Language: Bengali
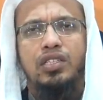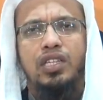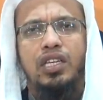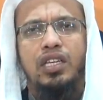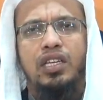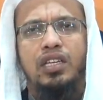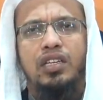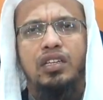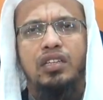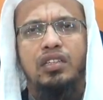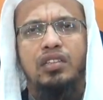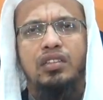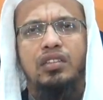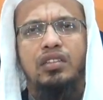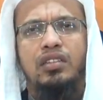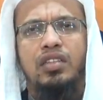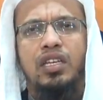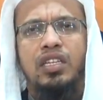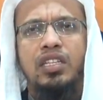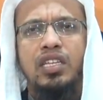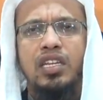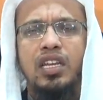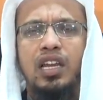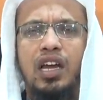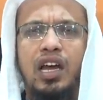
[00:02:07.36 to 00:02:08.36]
যে
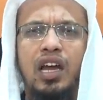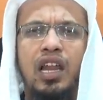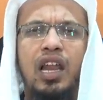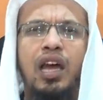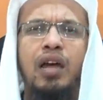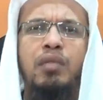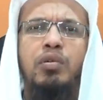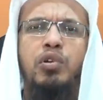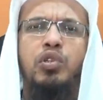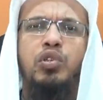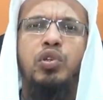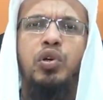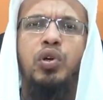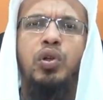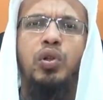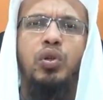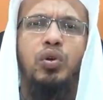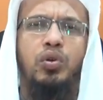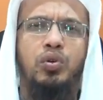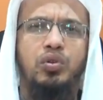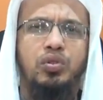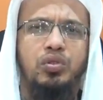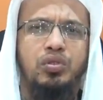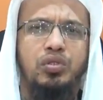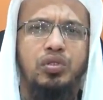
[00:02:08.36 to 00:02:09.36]
তাদের আলামত হল
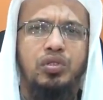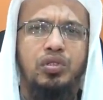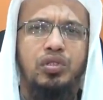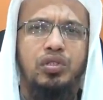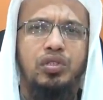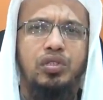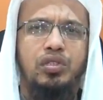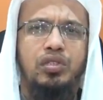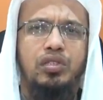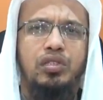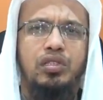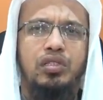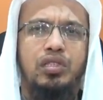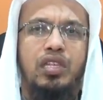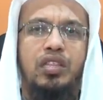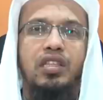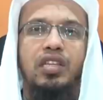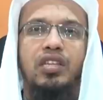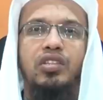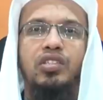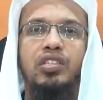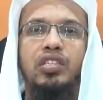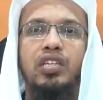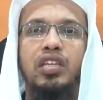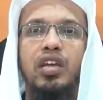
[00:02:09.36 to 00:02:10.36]

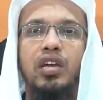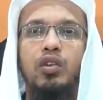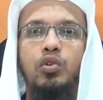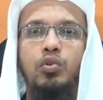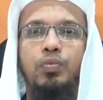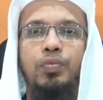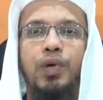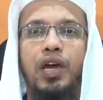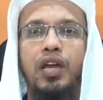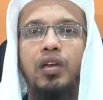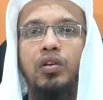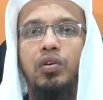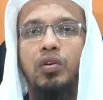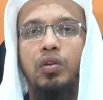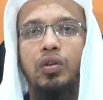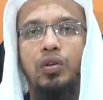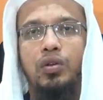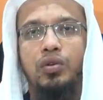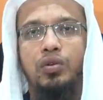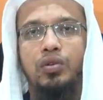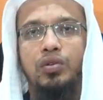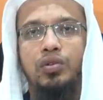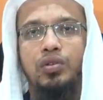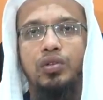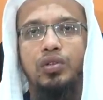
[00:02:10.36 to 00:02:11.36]
তাদের চেনার উপায়
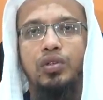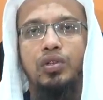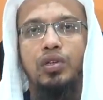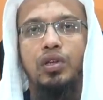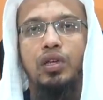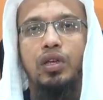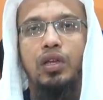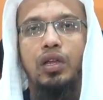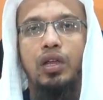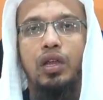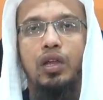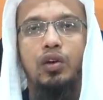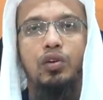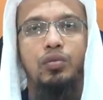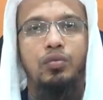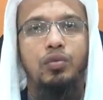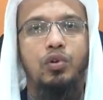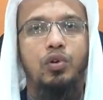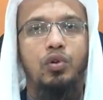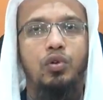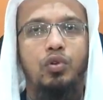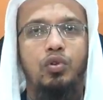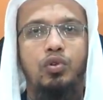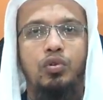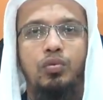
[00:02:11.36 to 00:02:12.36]
হল লহম
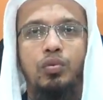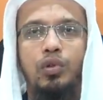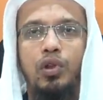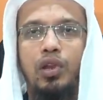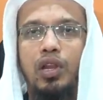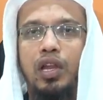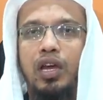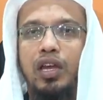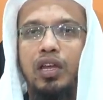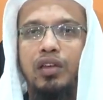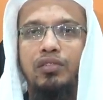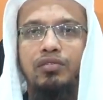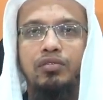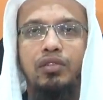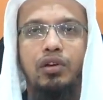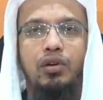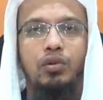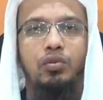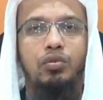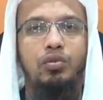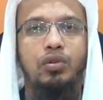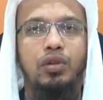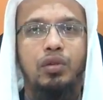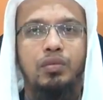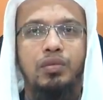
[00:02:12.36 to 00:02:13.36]
কলুবুল্লাহ
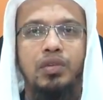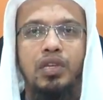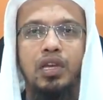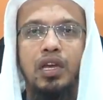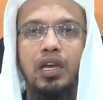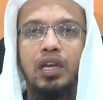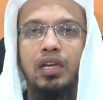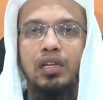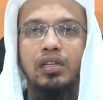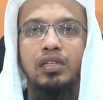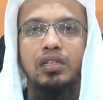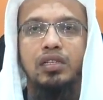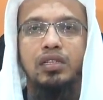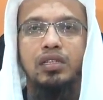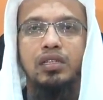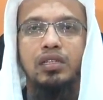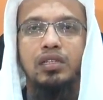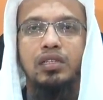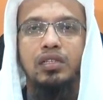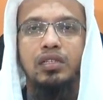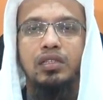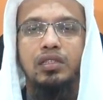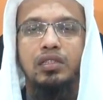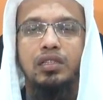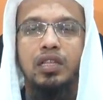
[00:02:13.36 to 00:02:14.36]
ফকাহুন বিহা
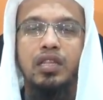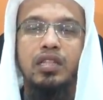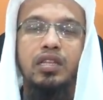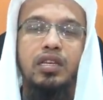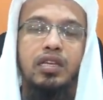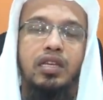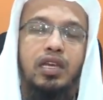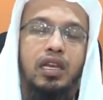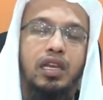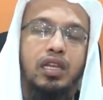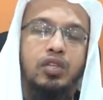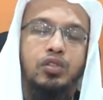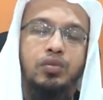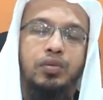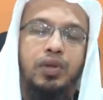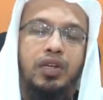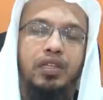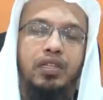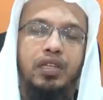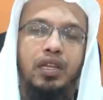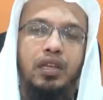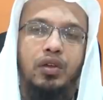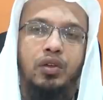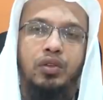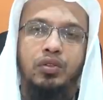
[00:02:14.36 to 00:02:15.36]
তাদেরকে আল্লাহ
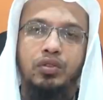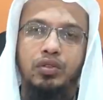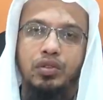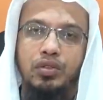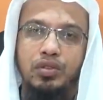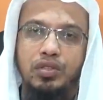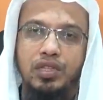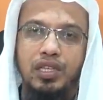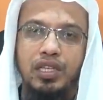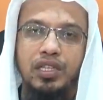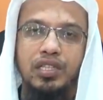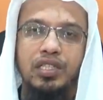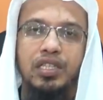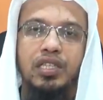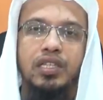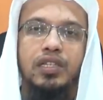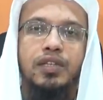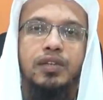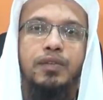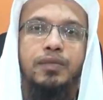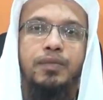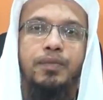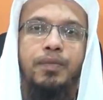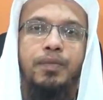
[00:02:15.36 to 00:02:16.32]
সুমাতালা অন্তর দিয়েছেন